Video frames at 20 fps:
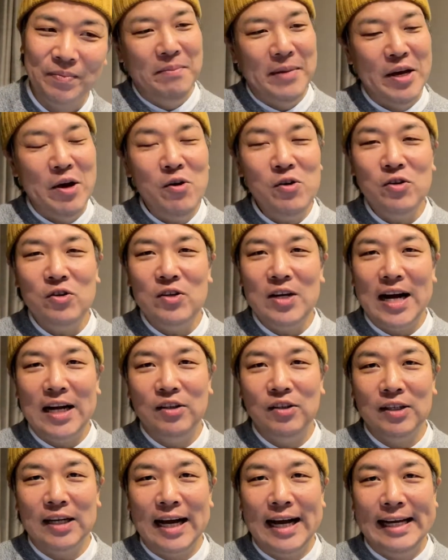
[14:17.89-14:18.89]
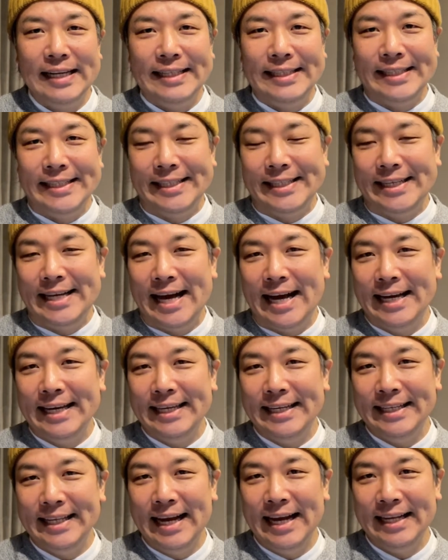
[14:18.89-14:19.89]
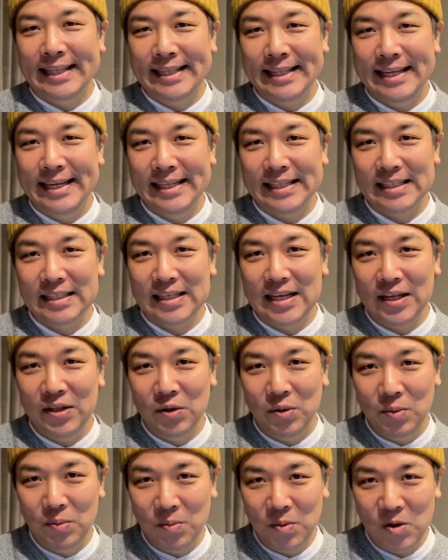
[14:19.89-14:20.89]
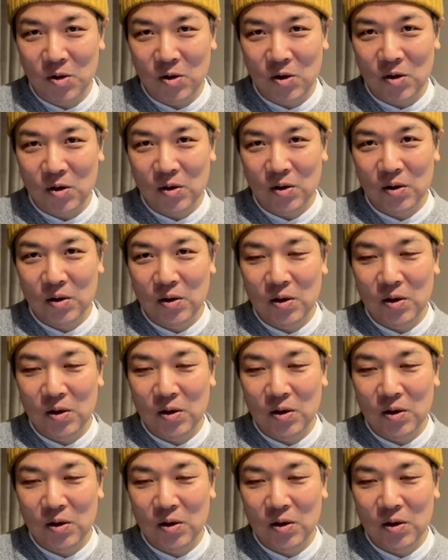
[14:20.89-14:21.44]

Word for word: まあ、よくある勘違いなんですけども